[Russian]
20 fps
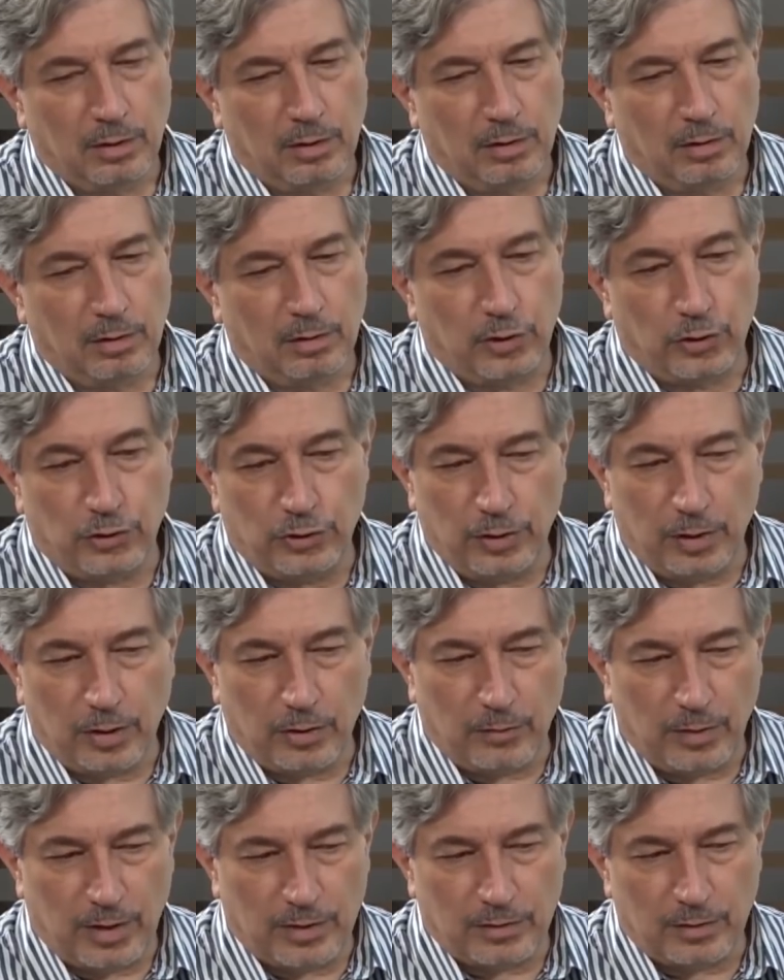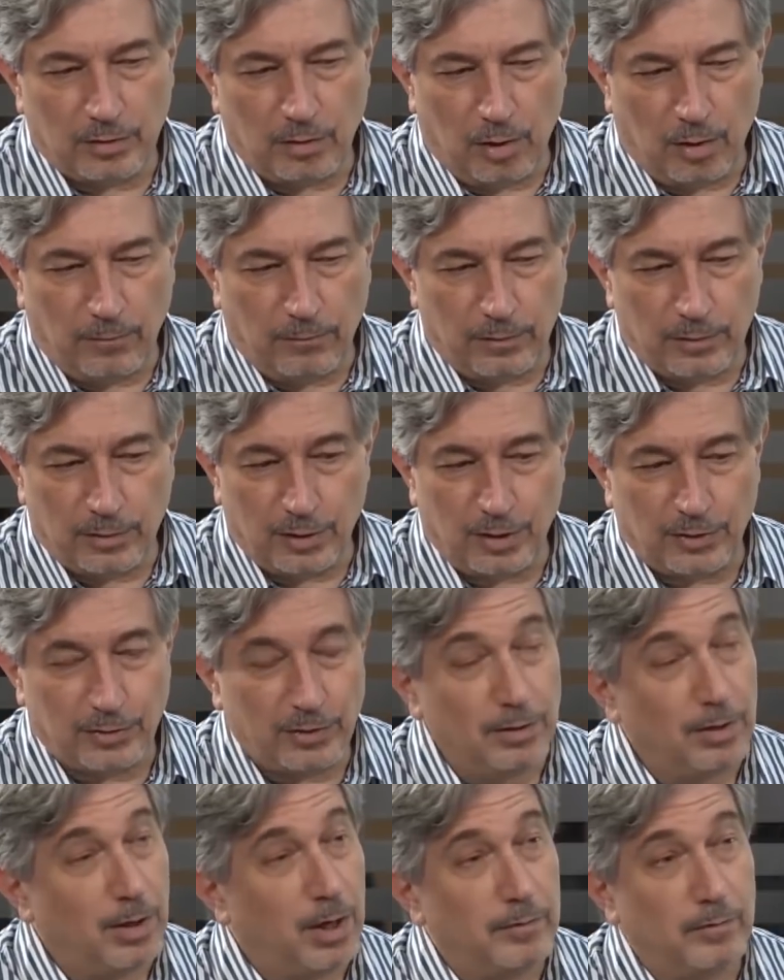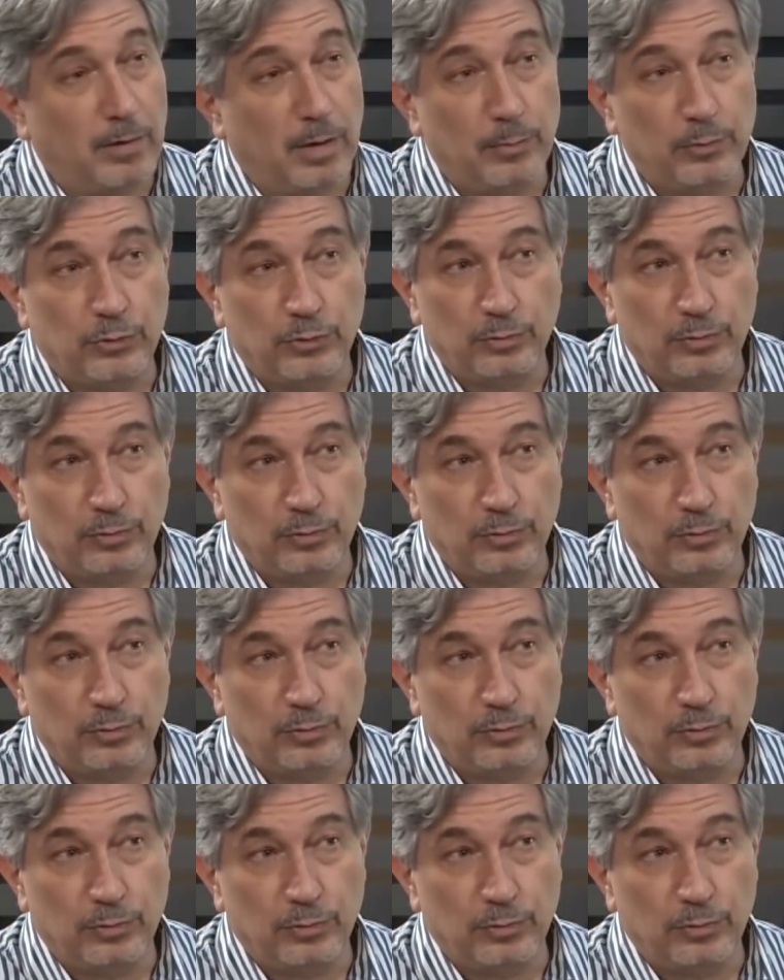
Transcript: возможностей по самым различным причинам.